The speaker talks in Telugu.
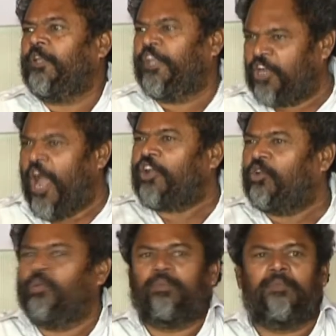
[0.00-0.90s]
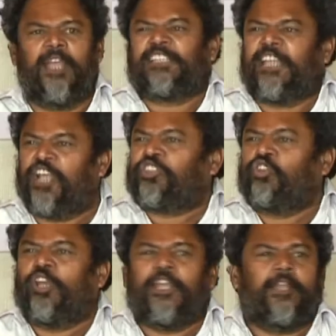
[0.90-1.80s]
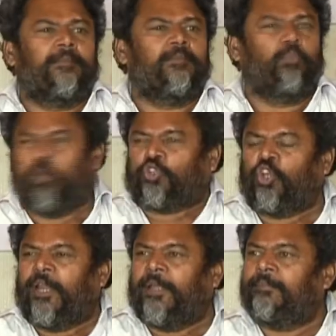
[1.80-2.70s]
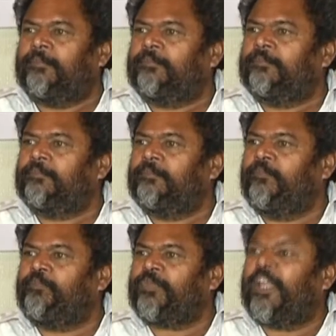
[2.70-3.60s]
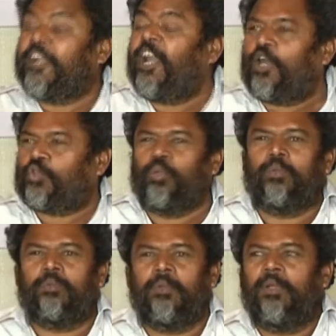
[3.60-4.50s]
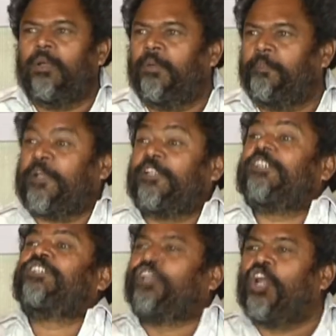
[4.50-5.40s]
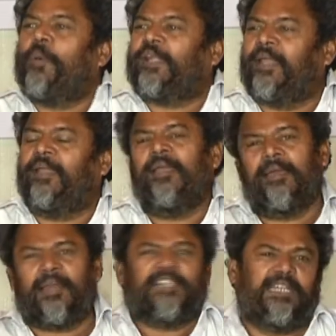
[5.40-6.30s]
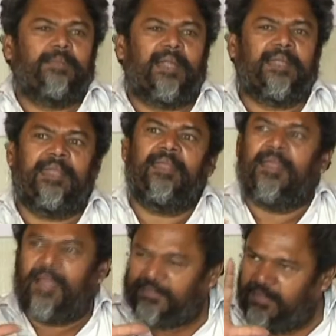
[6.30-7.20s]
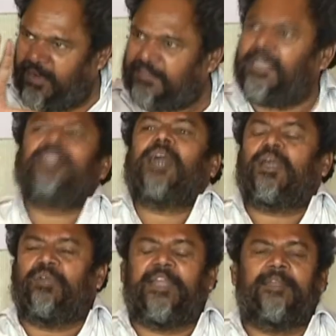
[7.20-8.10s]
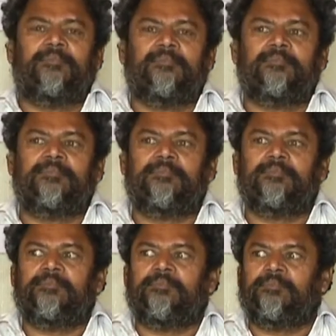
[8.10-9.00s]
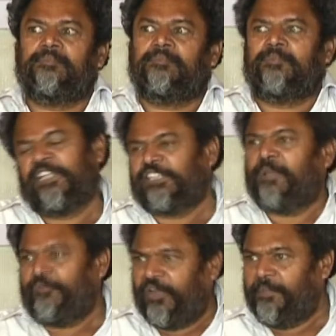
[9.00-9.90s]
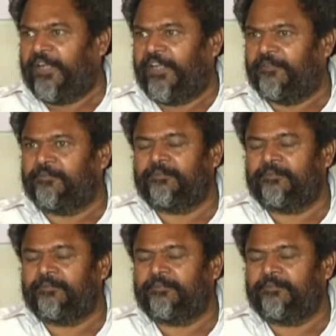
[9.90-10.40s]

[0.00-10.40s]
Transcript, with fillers: ఈ నాయకులు వేసే ఎత్తుల్ని పొత్తుల్ని ఎండగడుతూ ప్రజలు చేసే తిరుగుబాటే నా సినిమా అండి అదే రాజ్యాధికారం అండి దిస్ మై ఫిల్మ్ అండి